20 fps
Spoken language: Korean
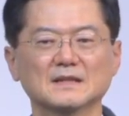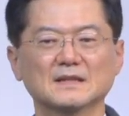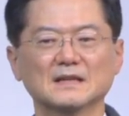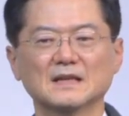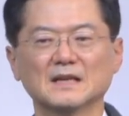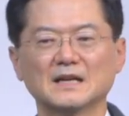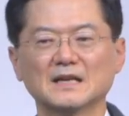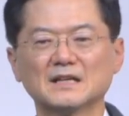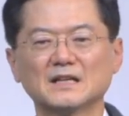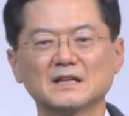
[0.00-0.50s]

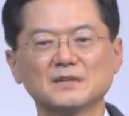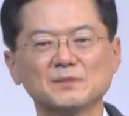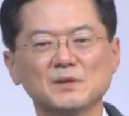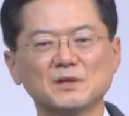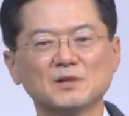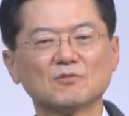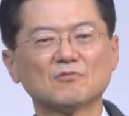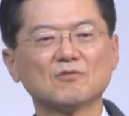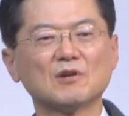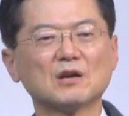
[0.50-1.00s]
하나님의
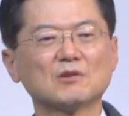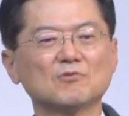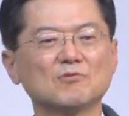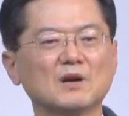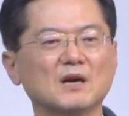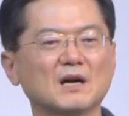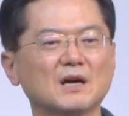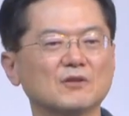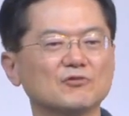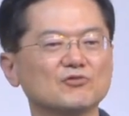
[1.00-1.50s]

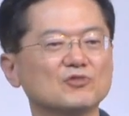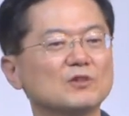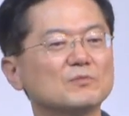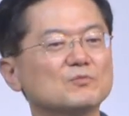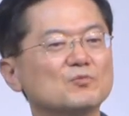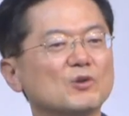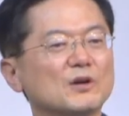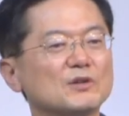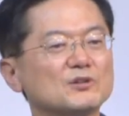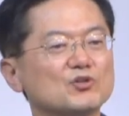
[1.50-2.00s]
영광과
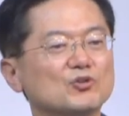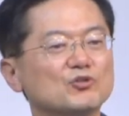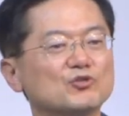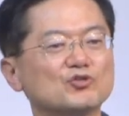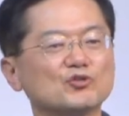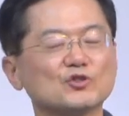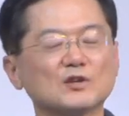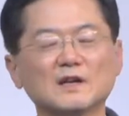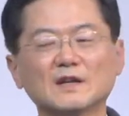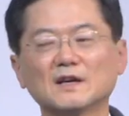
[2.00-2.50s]
위엄과
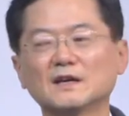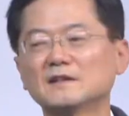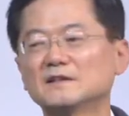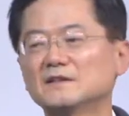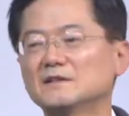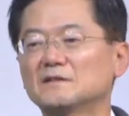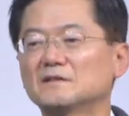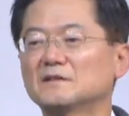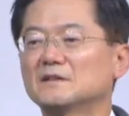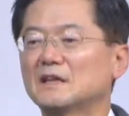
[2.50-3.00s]
존규가
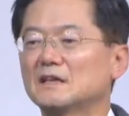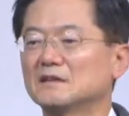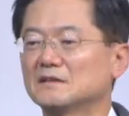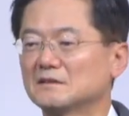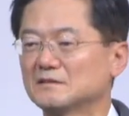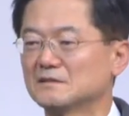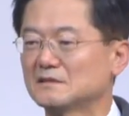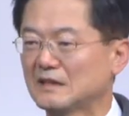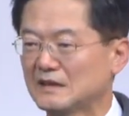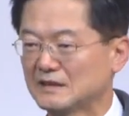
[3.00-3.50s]
드러나는
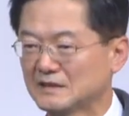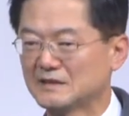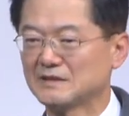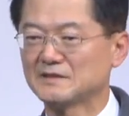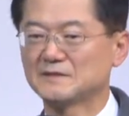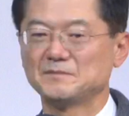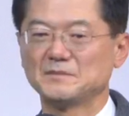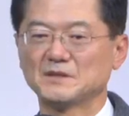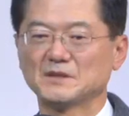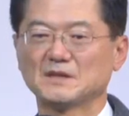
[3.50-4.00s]
것
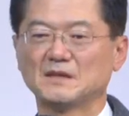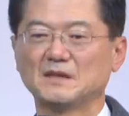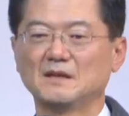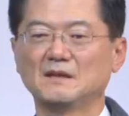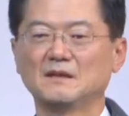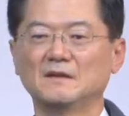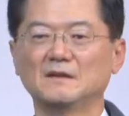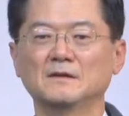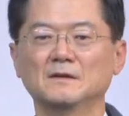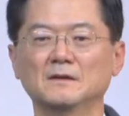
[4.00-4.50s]
아니겠습니까?
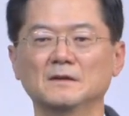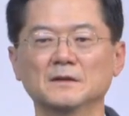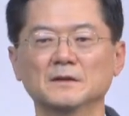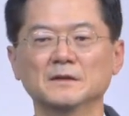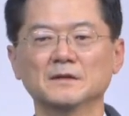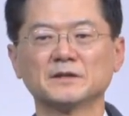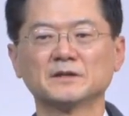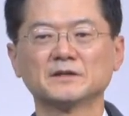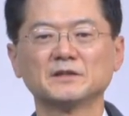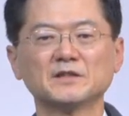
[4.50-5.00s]

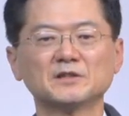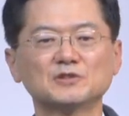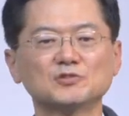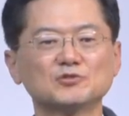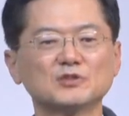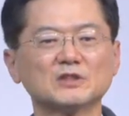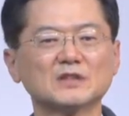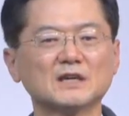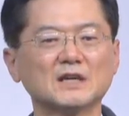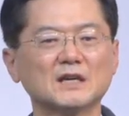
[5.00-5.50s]
그래서
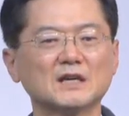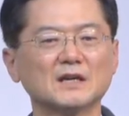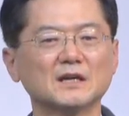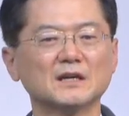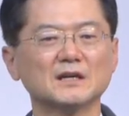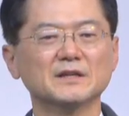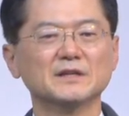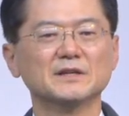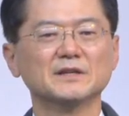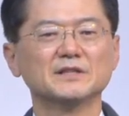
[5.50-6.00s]

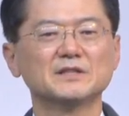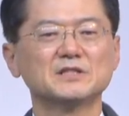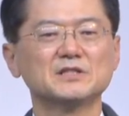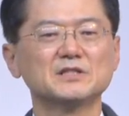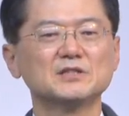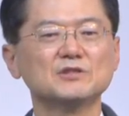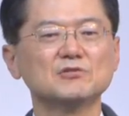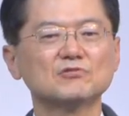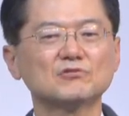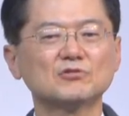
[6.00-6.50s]
우리가
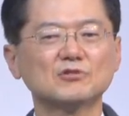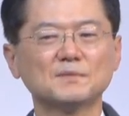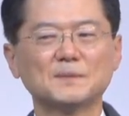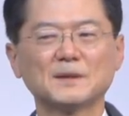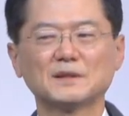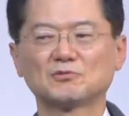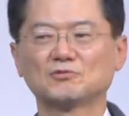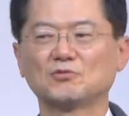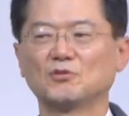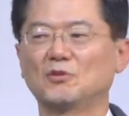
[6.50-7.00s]
치유를
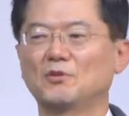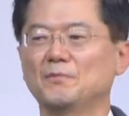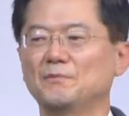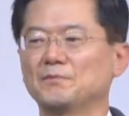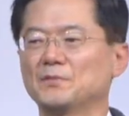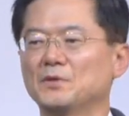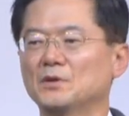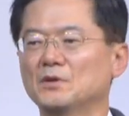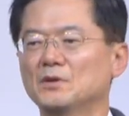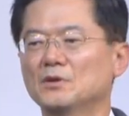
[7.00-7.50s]
받고
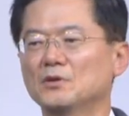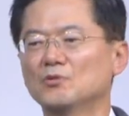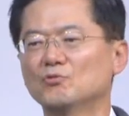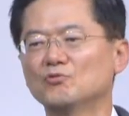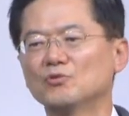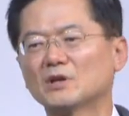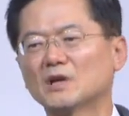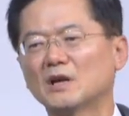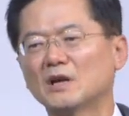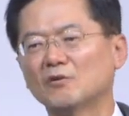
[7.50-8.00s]

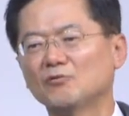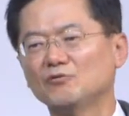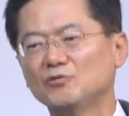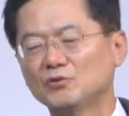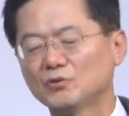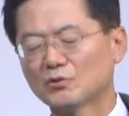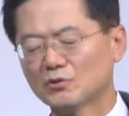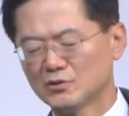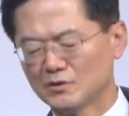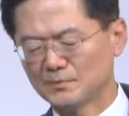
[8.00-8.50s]
우리가
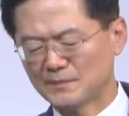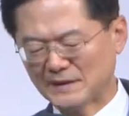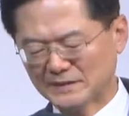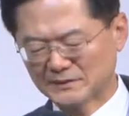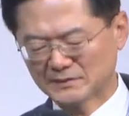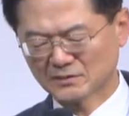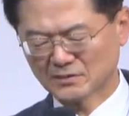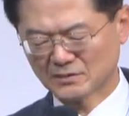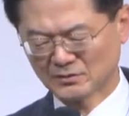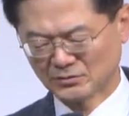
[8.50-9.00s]
위로를
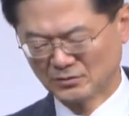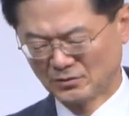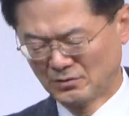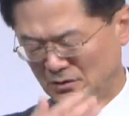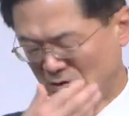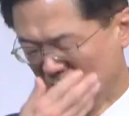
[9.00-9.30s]
받는 것도